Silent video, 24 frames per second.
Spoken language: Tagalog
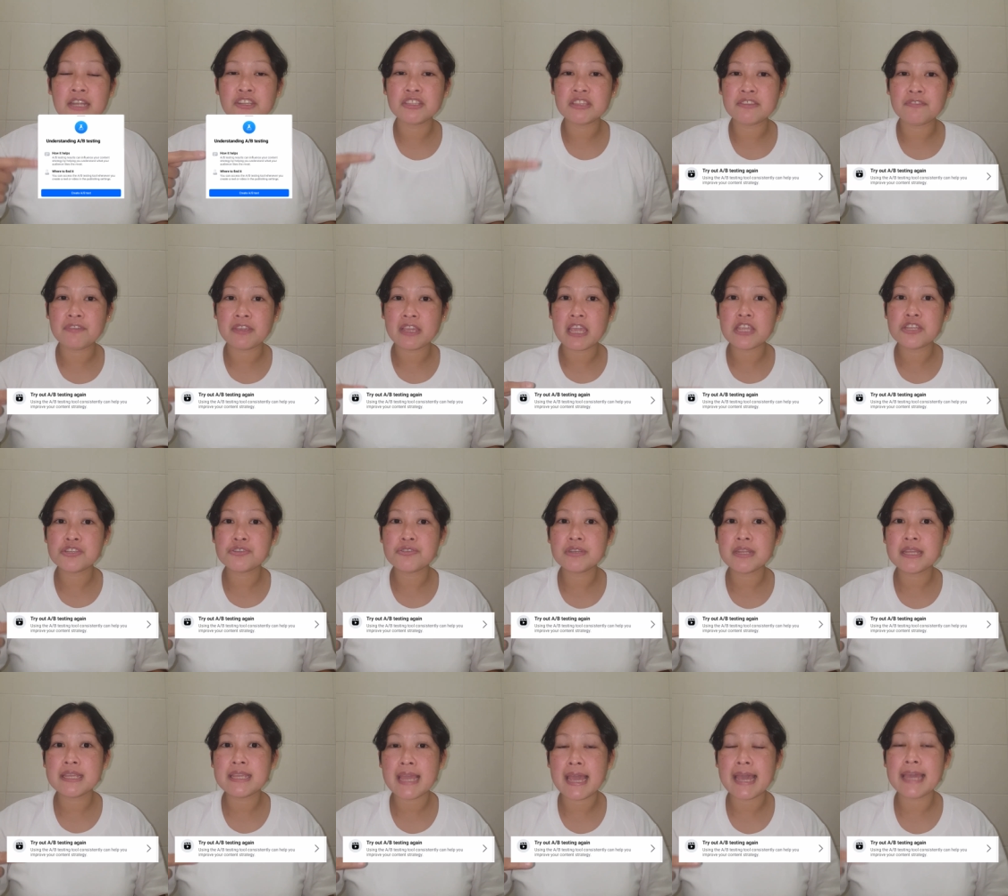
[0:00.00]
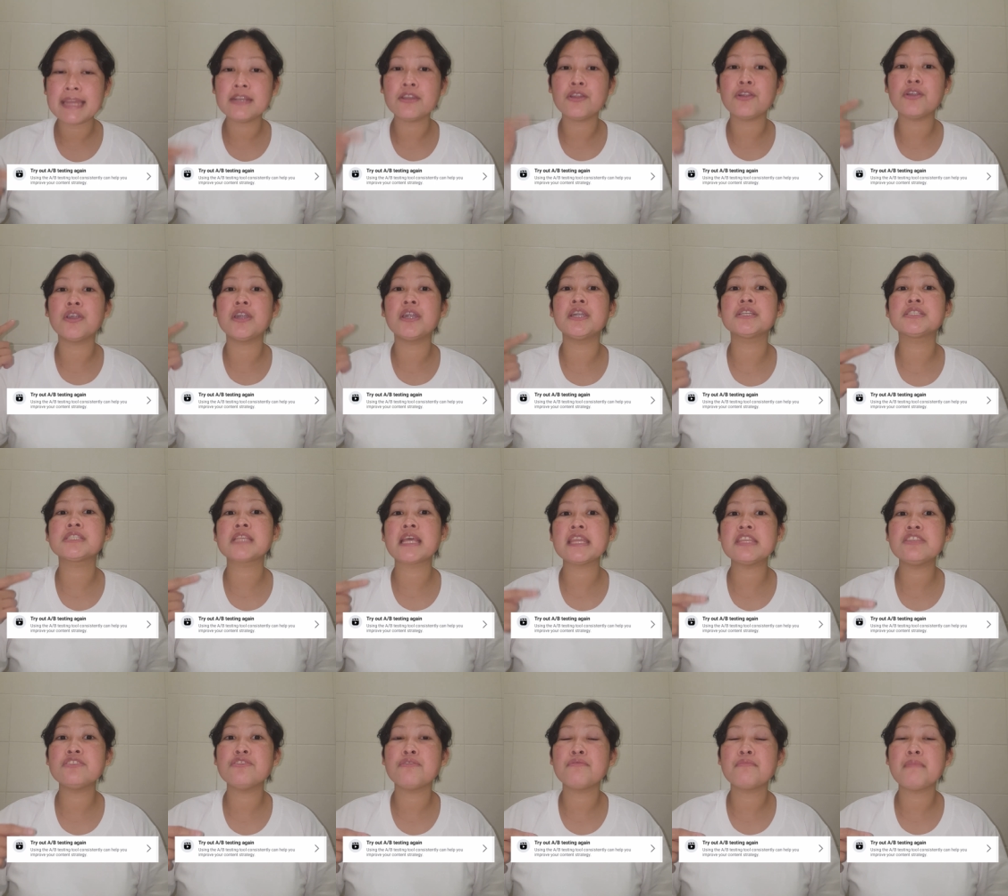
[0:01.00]
notification na yan or sa
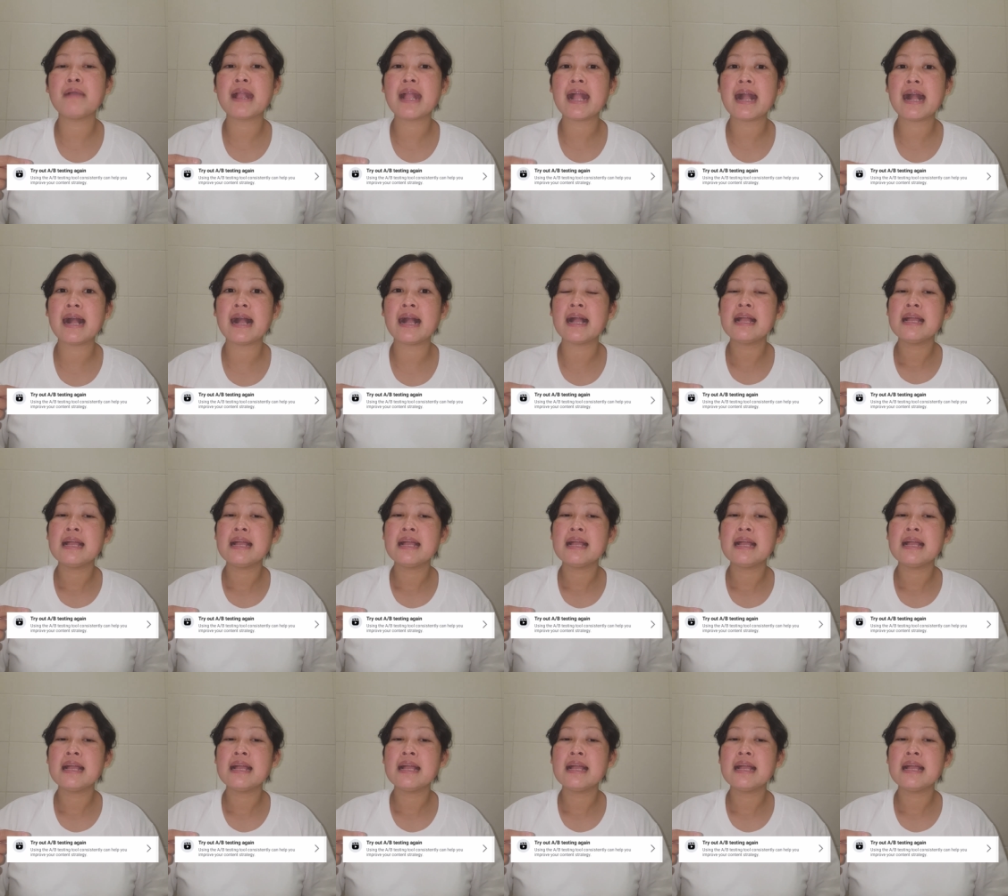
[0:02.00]
inyong mga